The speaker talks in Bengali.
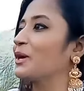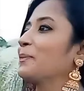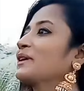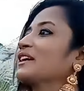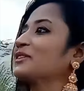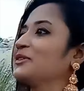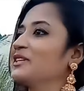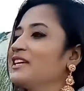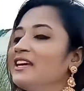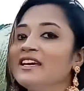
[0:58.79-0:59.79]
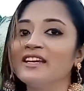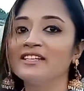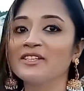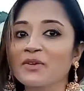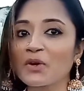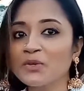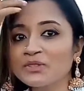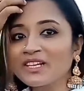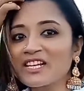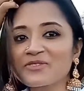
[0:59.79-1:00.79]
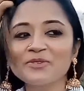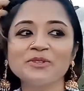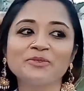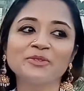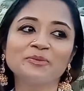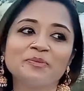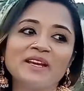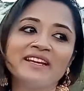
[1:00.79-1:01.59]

অপেক্ষা করি যে কখন কাশ ফুল ফুটবে